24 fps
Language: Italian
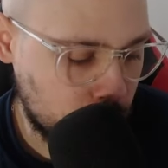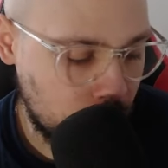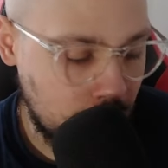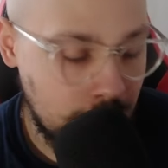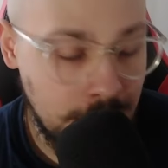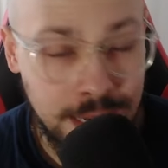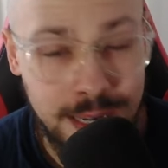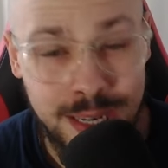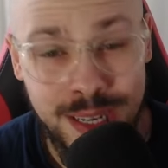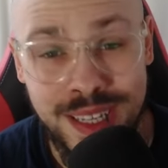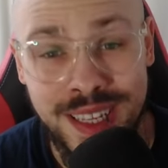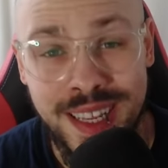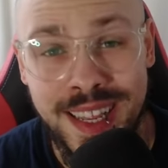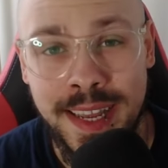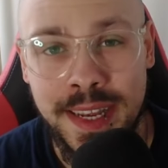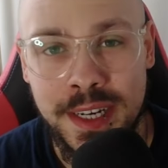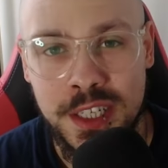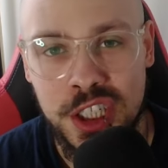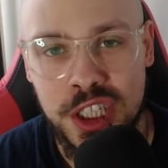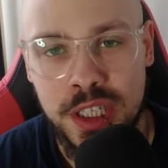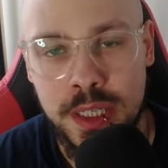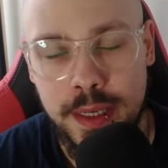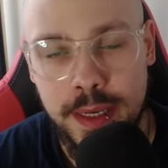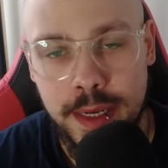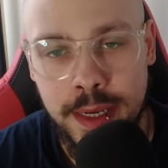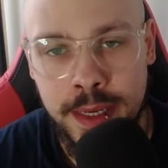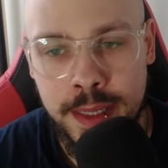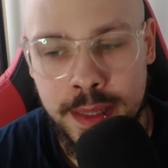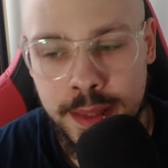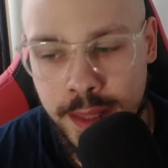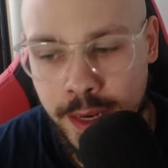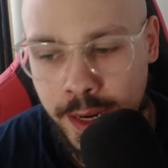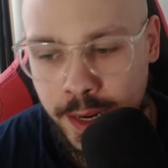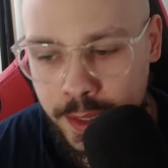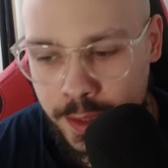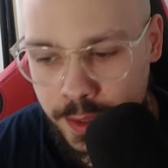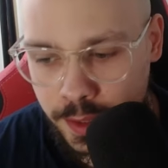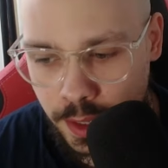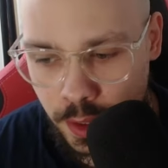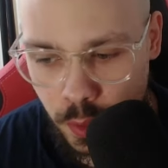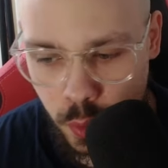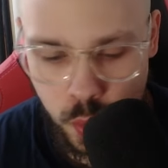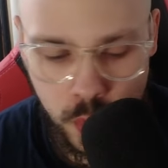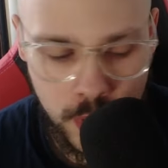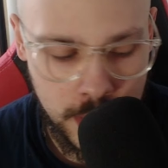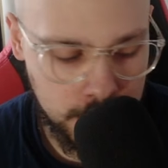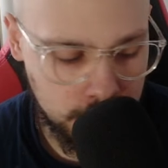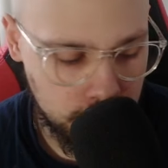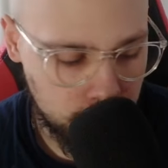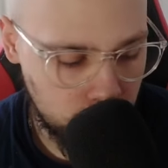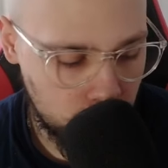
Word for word: alle 10.34.